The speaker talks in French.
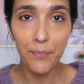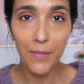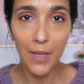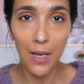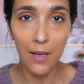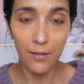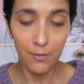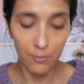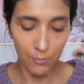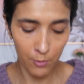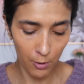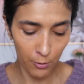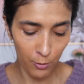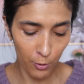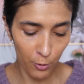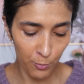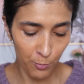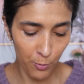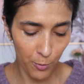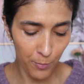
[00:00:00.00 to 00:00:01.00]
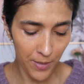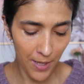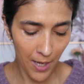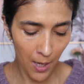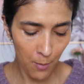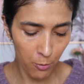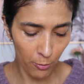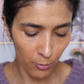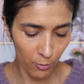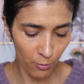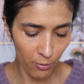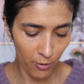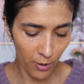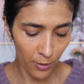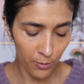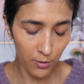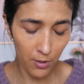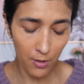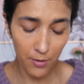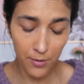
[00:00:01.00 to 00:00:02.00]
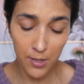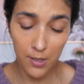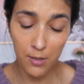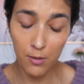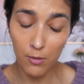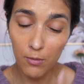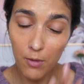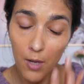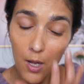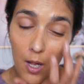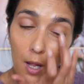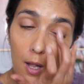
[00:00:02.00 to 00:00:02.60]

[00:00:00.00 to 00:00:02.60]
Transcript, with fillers: hein, dans le creux de paupière pour une couleur de transition.